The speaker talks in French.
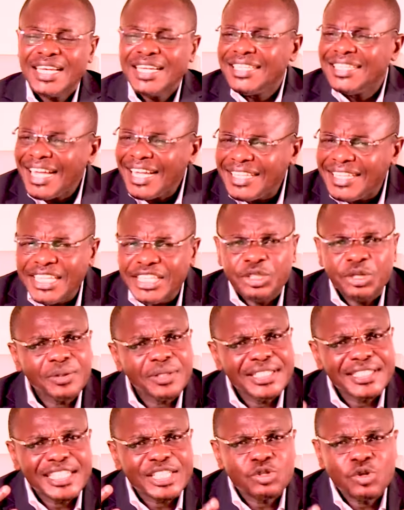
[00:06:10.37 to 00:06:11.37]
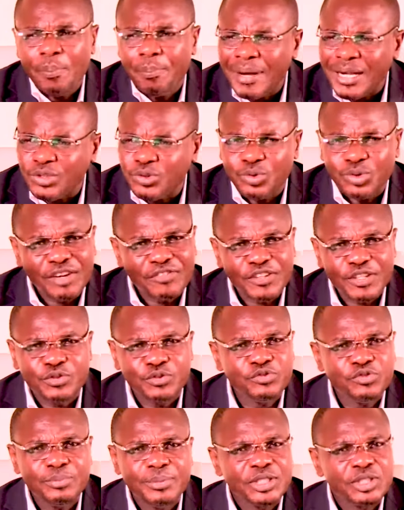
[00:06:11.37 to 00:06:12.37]
Il y a des gens qui se sont battus avec
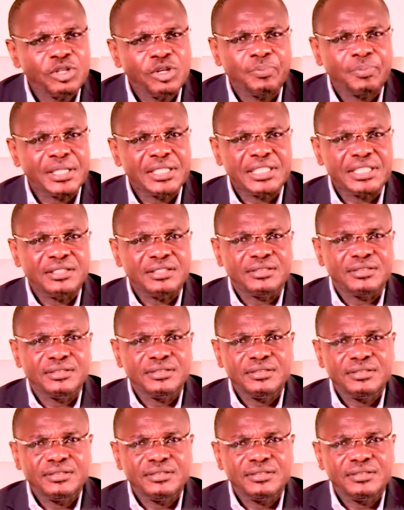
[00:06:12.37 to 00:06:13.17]
vous, Monsieur le Président.